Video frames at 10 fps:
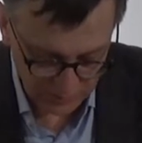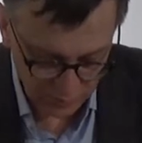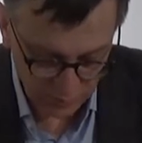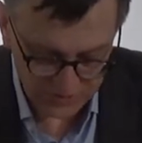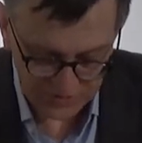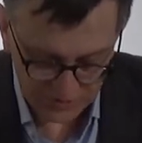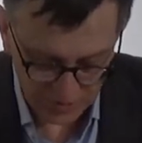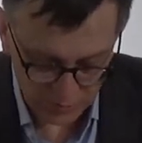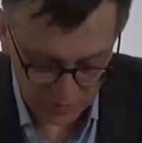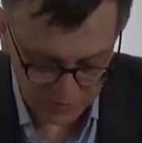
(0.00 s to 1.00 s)
über sie
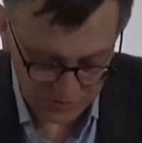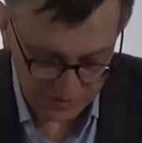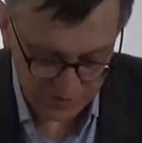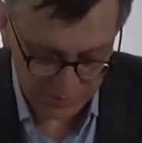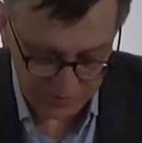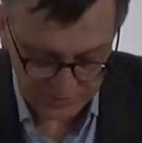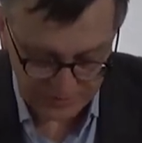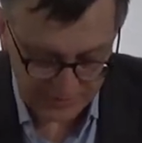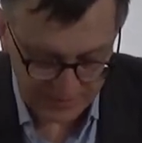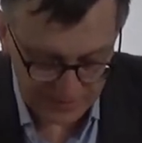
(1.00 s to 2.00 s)
gesprochen habe.
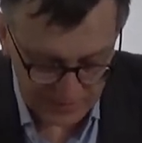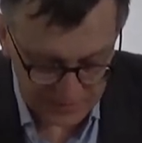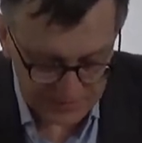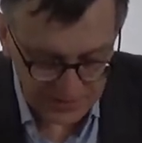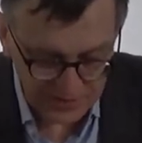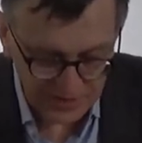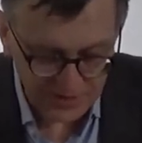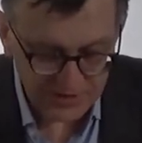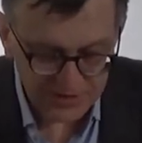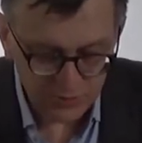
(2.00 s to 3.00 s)

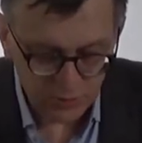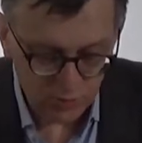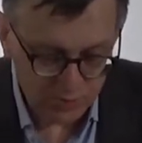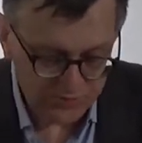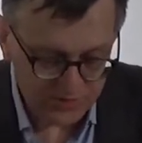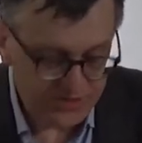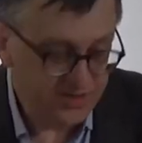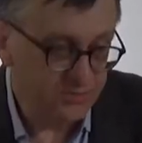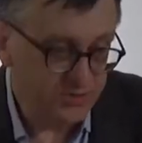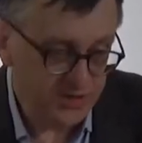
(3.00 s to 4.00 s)
Jeder, der nur
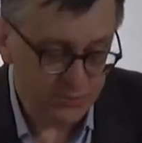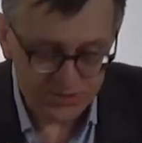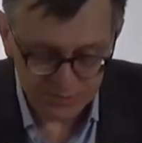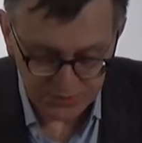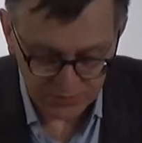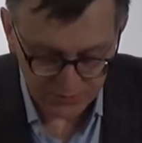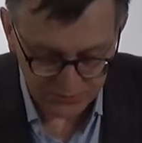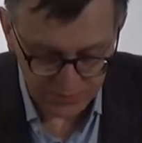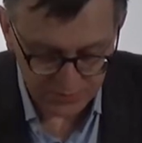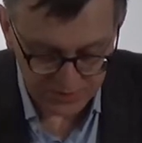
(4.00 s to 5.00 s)
oberflächlich mit Hebbels
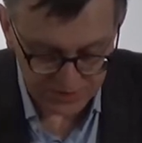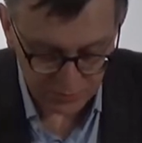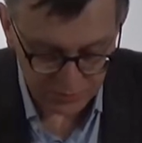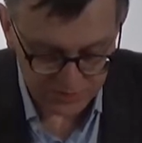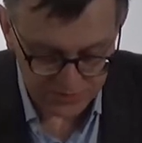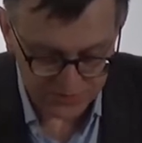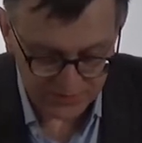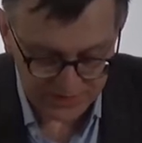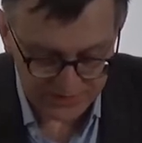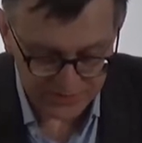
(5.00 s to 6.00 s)
Biografie vertraut ist,
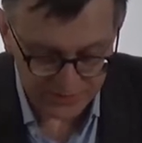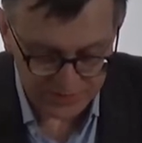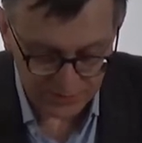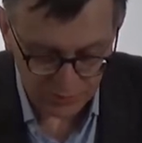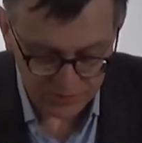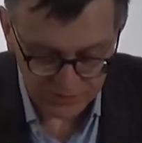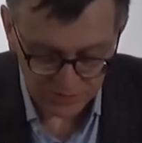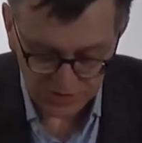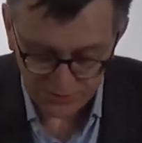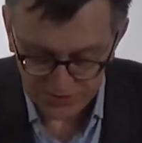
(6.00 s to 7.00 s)
weiß, welche Rolle die
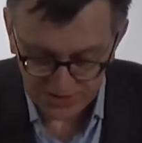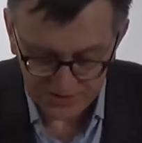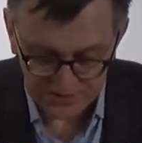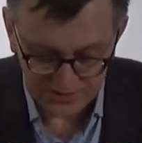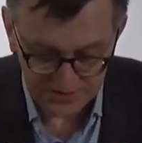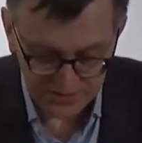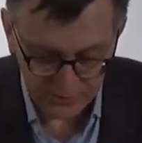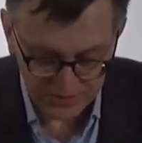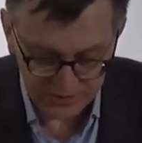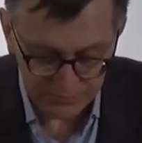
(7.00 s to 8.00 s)
Schriftstellerin in seinem
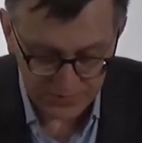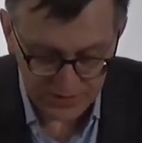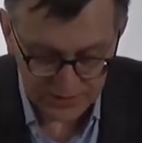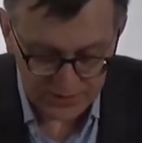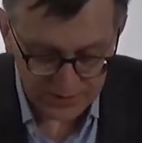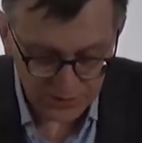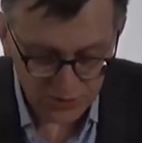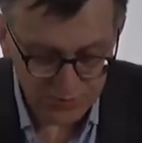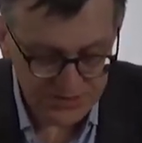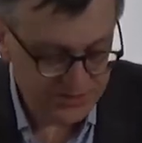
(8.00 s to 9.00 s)
Leben
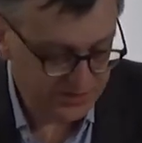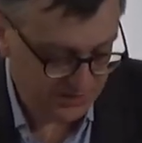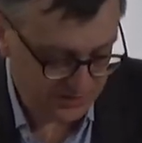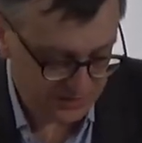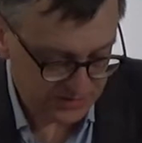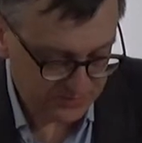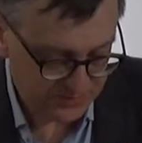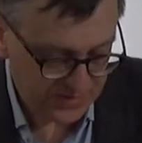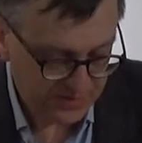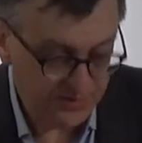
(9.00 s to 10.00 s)
gespielt hat.
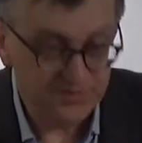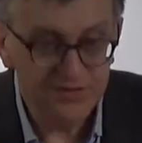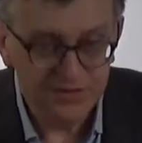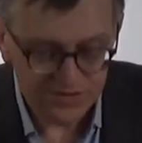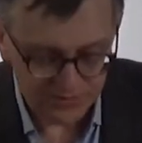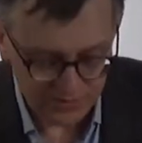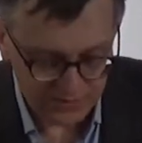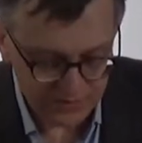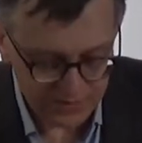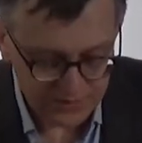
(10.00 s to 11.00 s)
Dass sie es
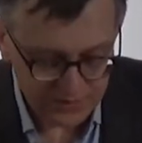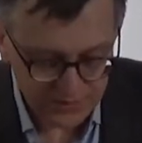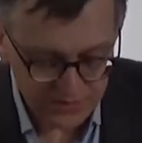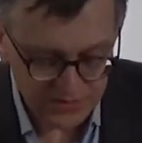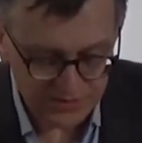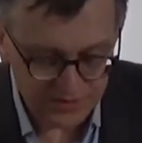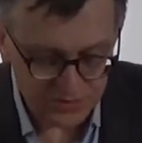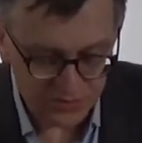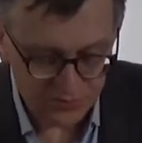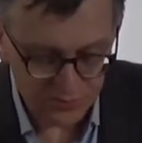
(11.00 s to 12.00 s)
war, die ihn
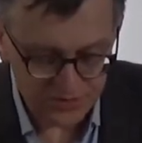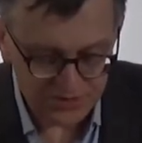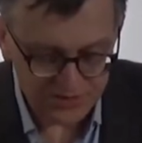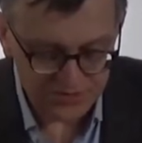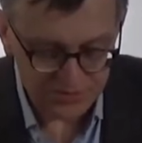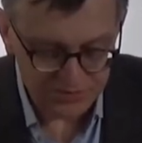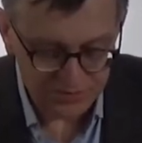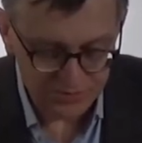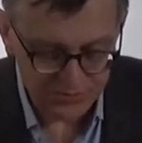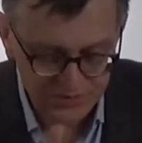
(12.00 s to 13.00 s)
1835 mit
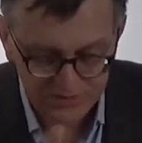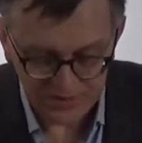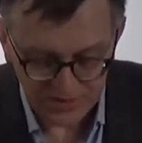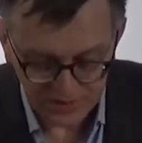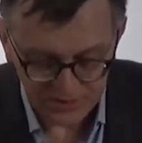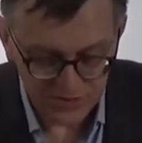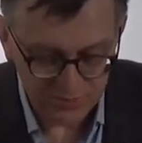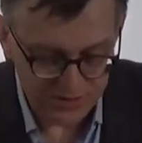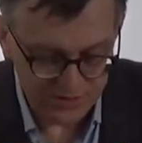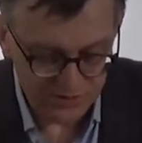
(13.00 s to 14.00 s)
Hilfe eines kleinen
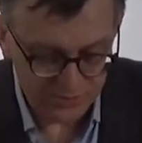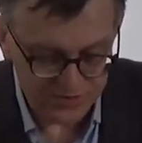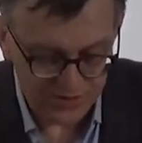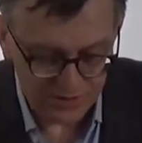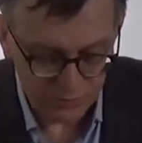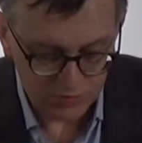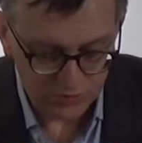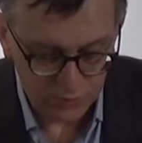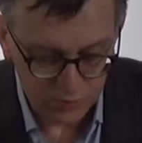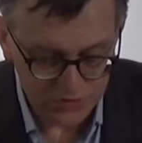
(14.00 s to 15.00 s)
Stipendiums nach Hamburg
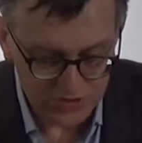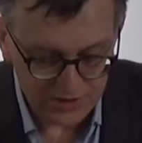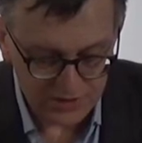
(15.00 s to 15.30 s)
geholt